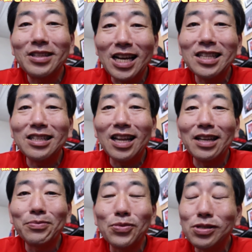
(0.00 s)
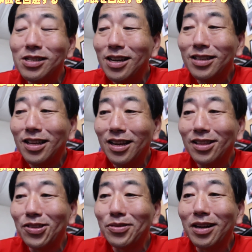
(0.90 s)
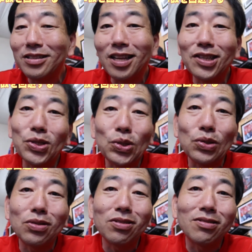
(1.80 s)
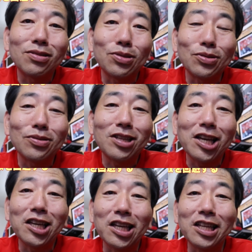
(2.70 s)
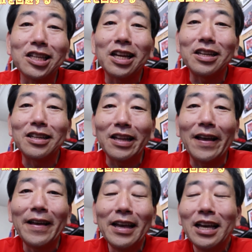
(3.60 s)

大体もしかしたらっていうのが的中する典型的な例で、